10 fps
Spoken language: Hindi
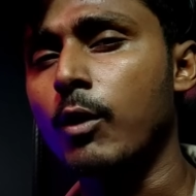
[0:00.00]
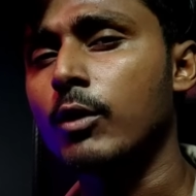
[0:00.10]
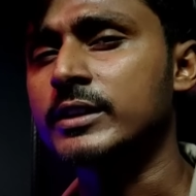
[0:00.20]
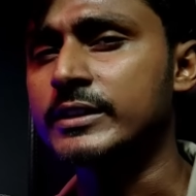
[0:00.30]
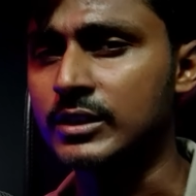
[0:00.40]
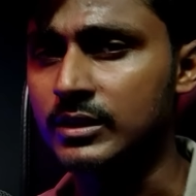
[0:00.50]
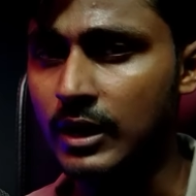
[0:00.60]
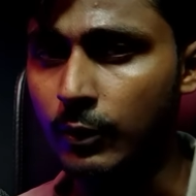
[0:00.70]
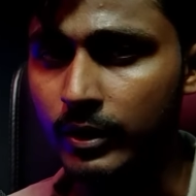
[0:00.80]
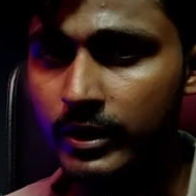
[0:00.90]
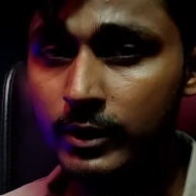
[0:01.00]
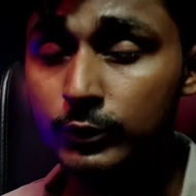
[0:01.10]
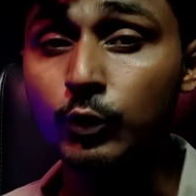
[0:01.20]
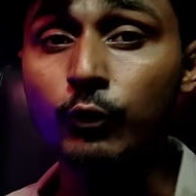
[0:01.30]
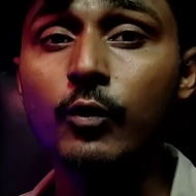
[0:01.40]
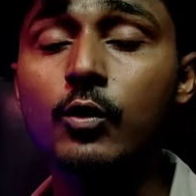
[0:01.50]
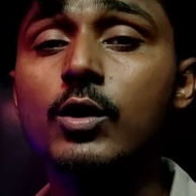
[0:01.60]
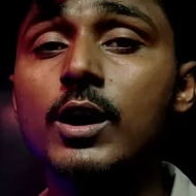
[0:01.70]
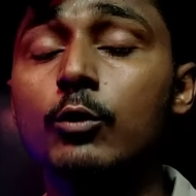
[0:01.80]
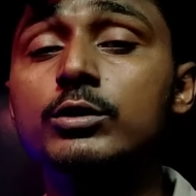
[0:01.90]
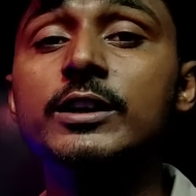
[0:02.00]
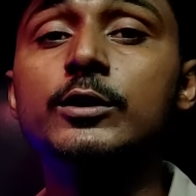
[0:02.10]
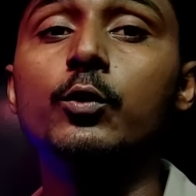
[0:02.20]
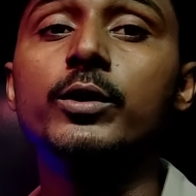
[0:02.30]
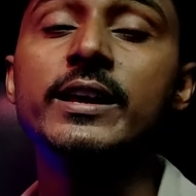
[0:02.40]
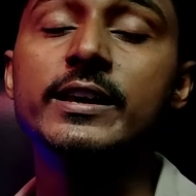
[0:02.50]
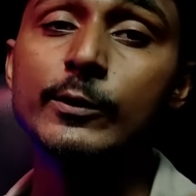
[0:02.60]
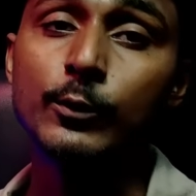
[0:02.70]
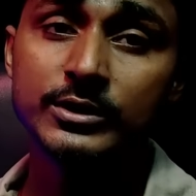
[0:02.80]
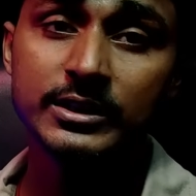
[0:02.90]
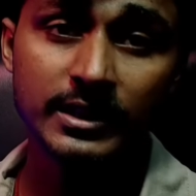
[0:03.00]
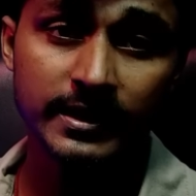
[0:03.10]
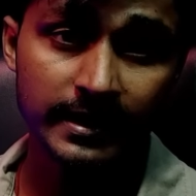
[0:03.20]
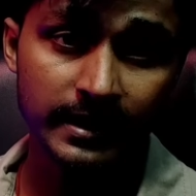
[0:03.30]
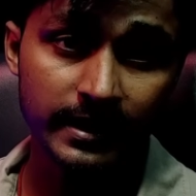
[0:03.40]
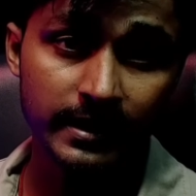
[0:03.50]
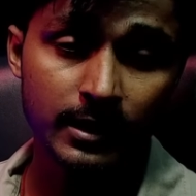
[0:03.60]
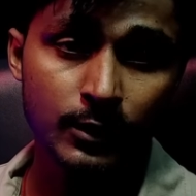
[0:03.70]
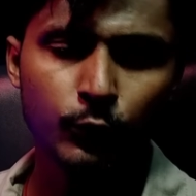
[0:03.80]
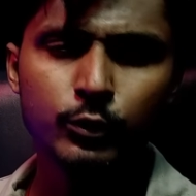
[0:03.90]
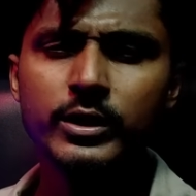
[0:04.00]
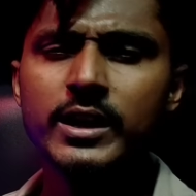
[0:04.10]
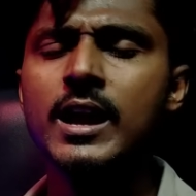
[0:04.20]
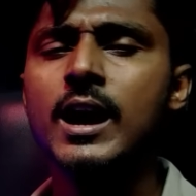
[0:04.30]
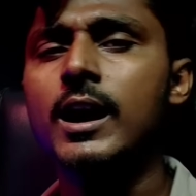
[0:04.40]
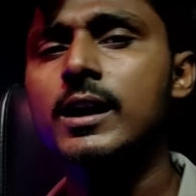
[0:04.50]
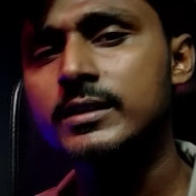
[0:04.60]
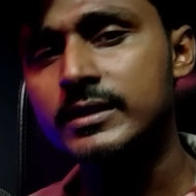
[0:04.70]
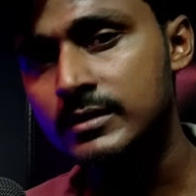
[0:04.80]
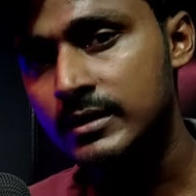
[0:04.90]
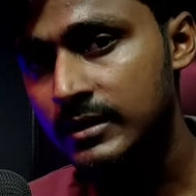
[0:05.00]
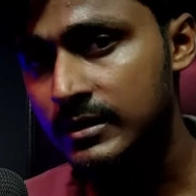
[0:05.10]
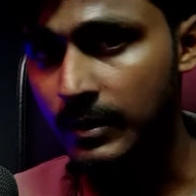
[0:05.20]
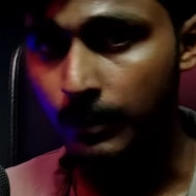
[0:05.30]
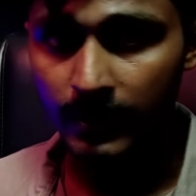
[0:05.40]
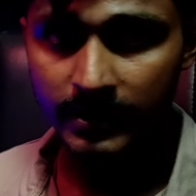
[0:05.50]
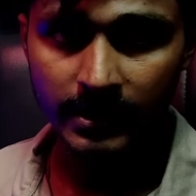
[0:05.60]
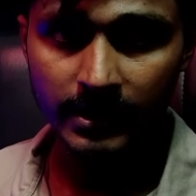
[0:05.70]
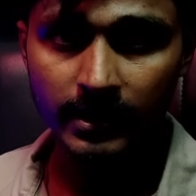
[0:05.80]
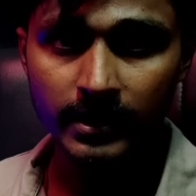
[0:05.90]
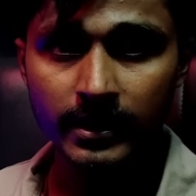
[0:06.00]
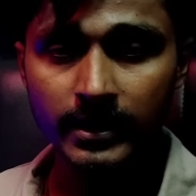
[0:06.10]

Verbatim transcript: बहुत ही चिंता हुई तो वो उसे ढूंढने की कोशिश करने लगे उन्होंने हर किसी से संपर्क किया